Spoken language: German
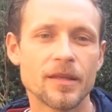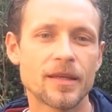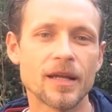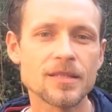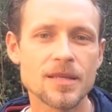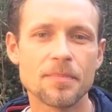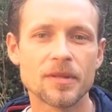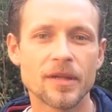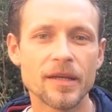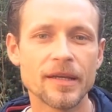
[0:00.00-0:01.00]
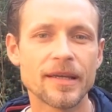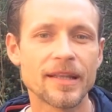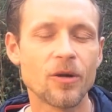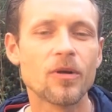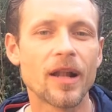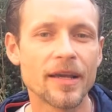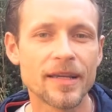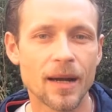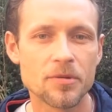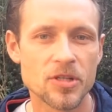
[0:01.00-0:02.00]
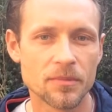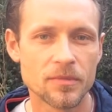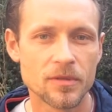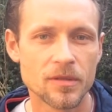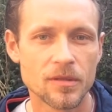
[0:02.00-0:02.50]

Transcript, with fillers: die ganze Partei genau gleich abstimmt.